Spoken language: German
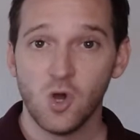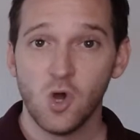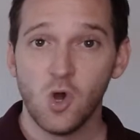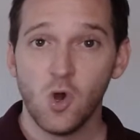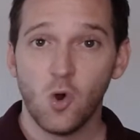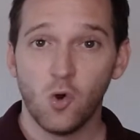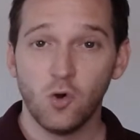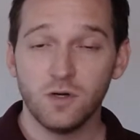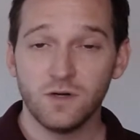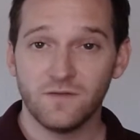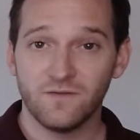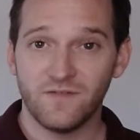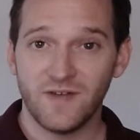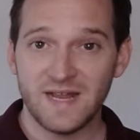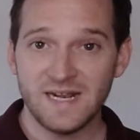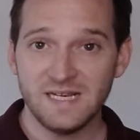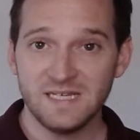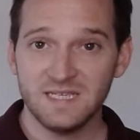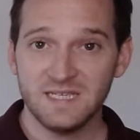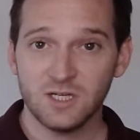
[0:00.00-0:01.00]
und
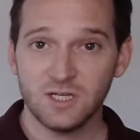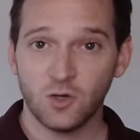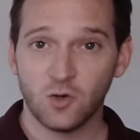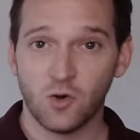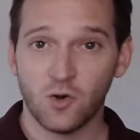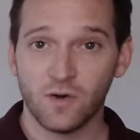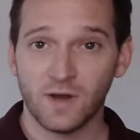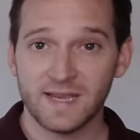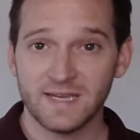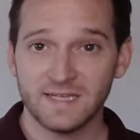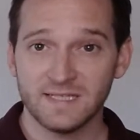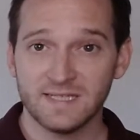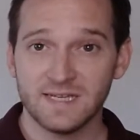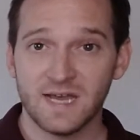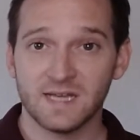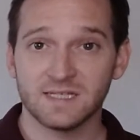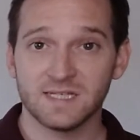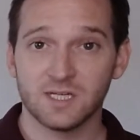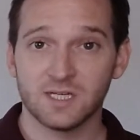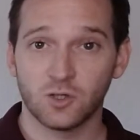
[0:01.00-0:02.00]
welche Ko Rechte
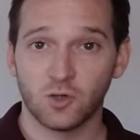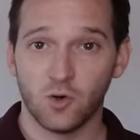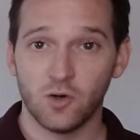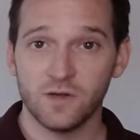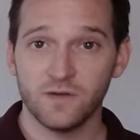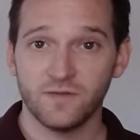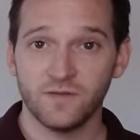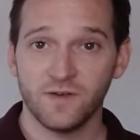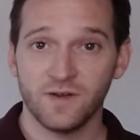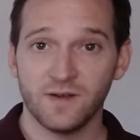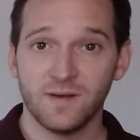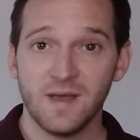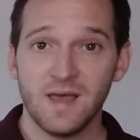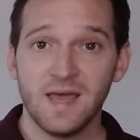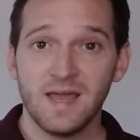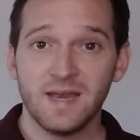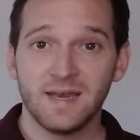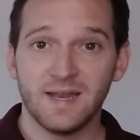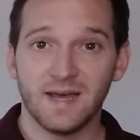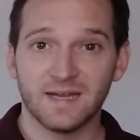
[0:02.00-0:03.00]
hat der Käufer,
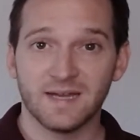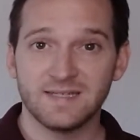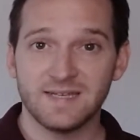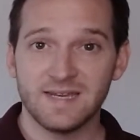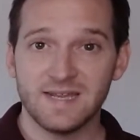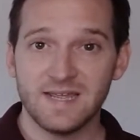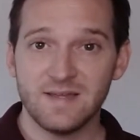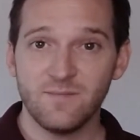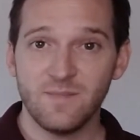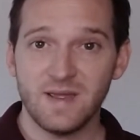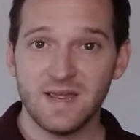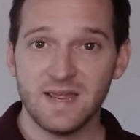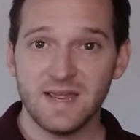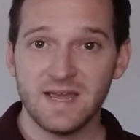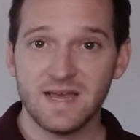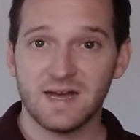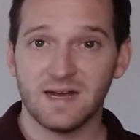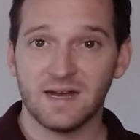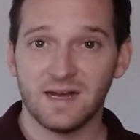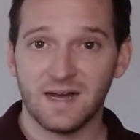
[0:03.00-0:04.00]
nachdem
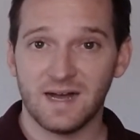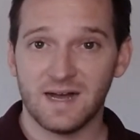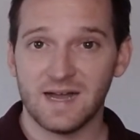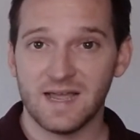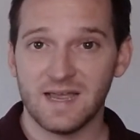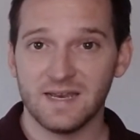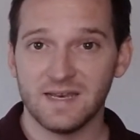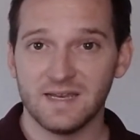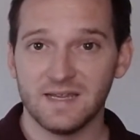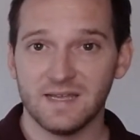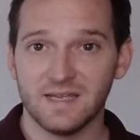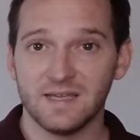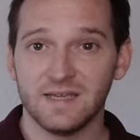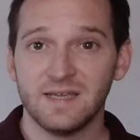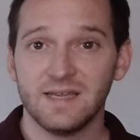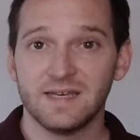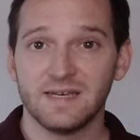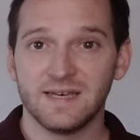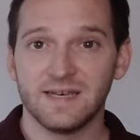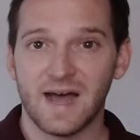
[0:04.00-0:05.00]
er eine
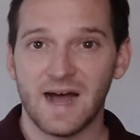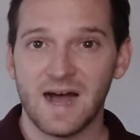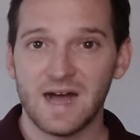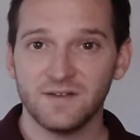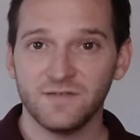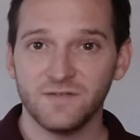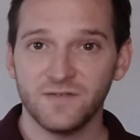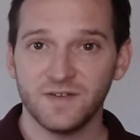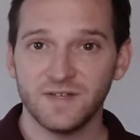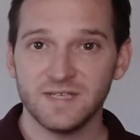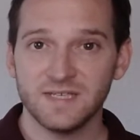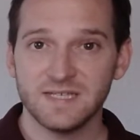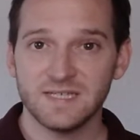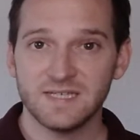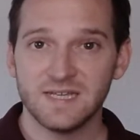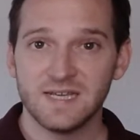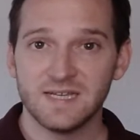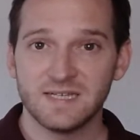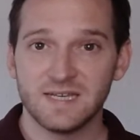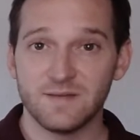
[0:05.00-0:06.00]
Nachfrist
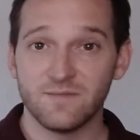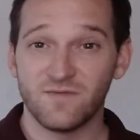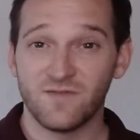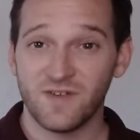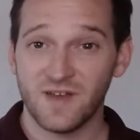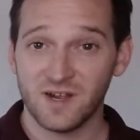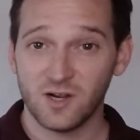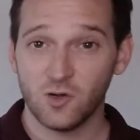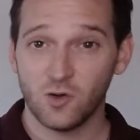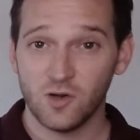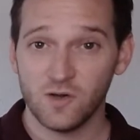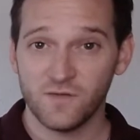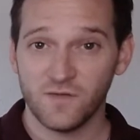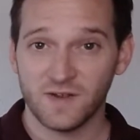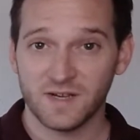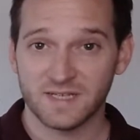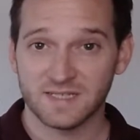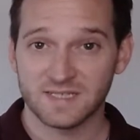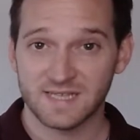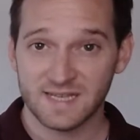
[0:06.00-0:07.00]
dem Verkäufer
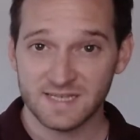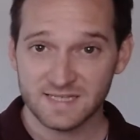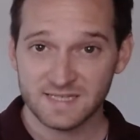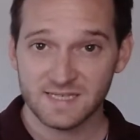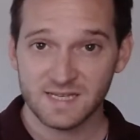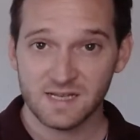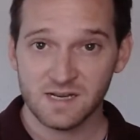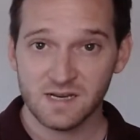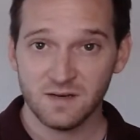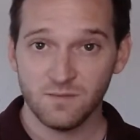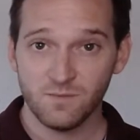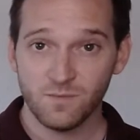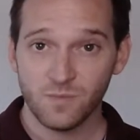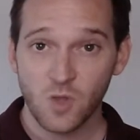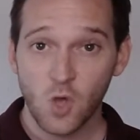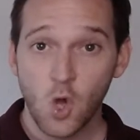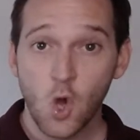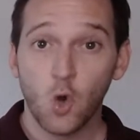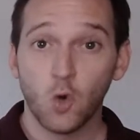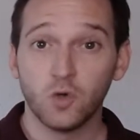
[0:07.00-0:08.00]
gesetzt hat
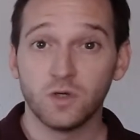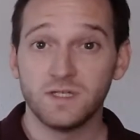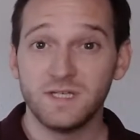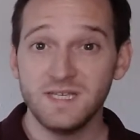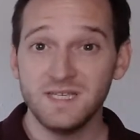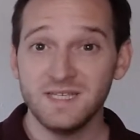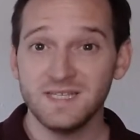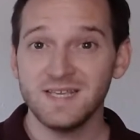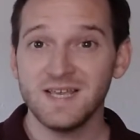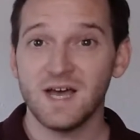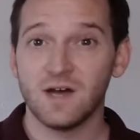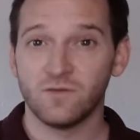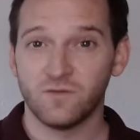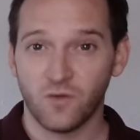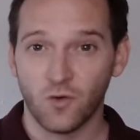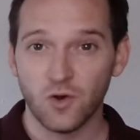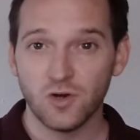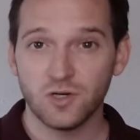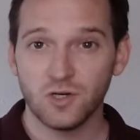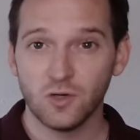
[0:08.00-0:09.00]
und diese
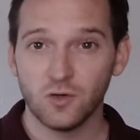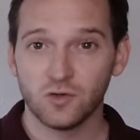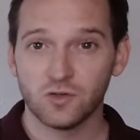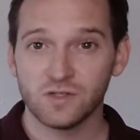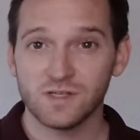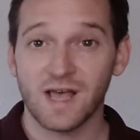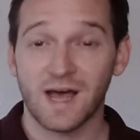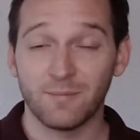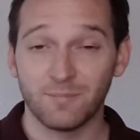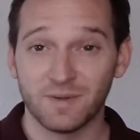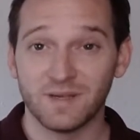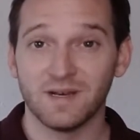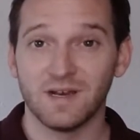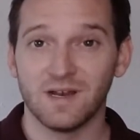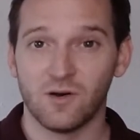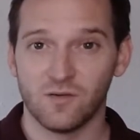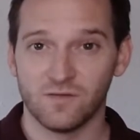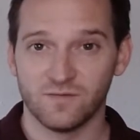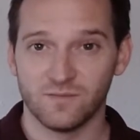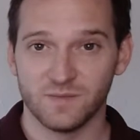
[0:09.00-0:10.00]
erfolglos
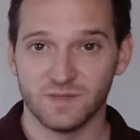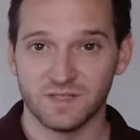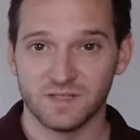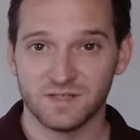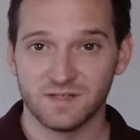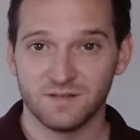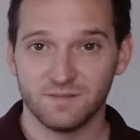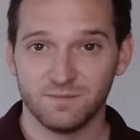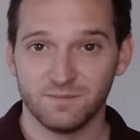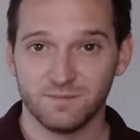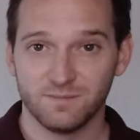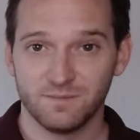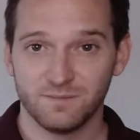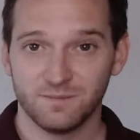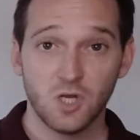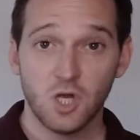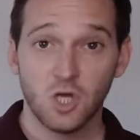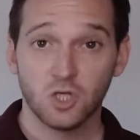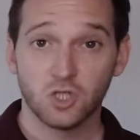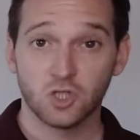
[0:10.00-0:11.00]
abgelaufen ist.
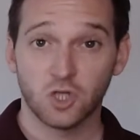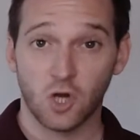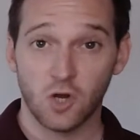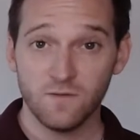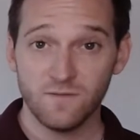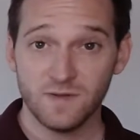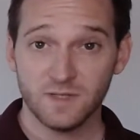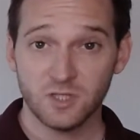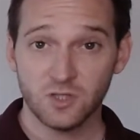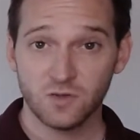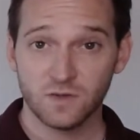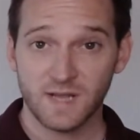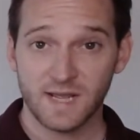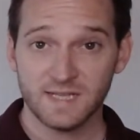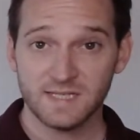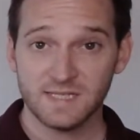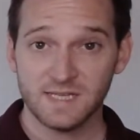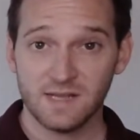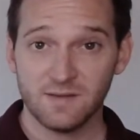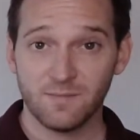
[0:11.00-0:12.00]
Schauen wir
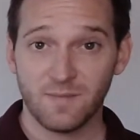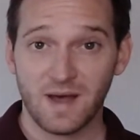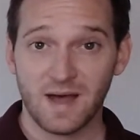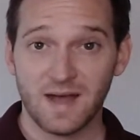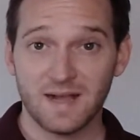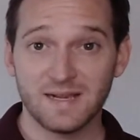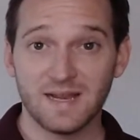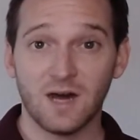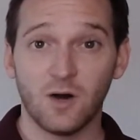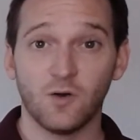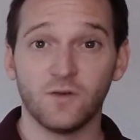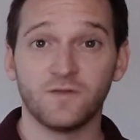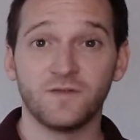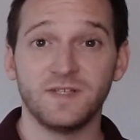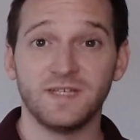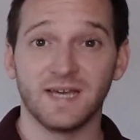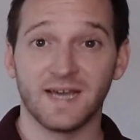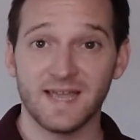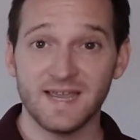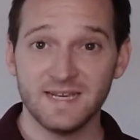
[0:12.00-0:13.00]
zunächst einmal auf
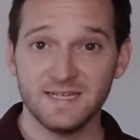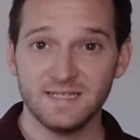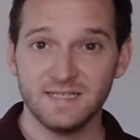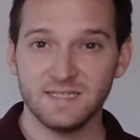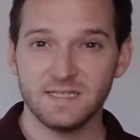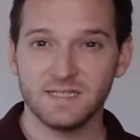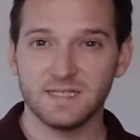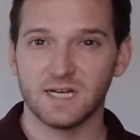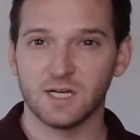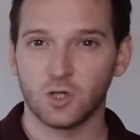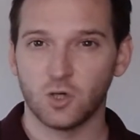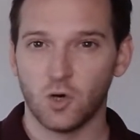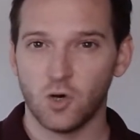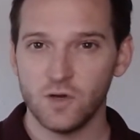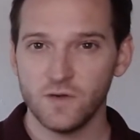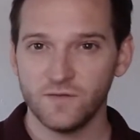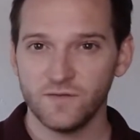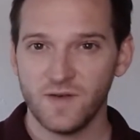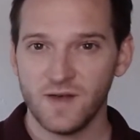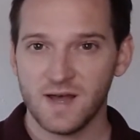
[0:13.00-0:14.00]
die Rechte, die der
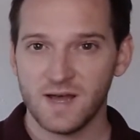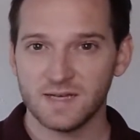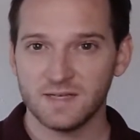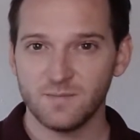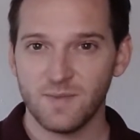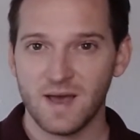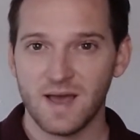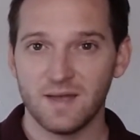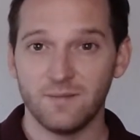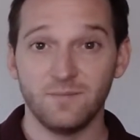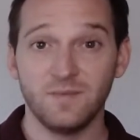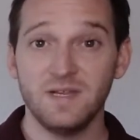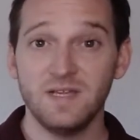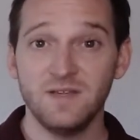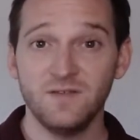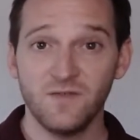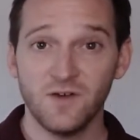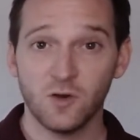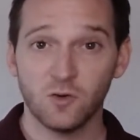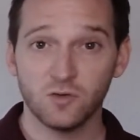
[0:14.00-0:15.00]
Käufer hat bei einem
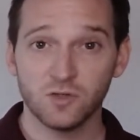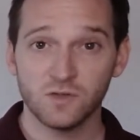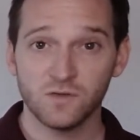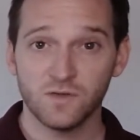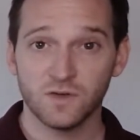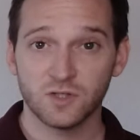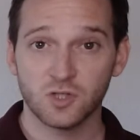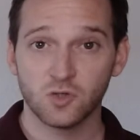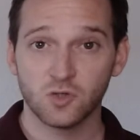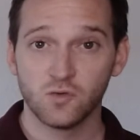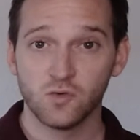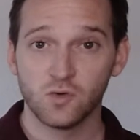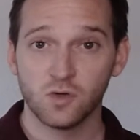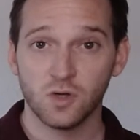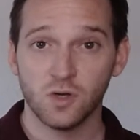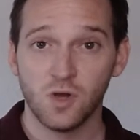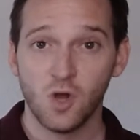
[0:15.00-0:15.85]
Lieferungsverzug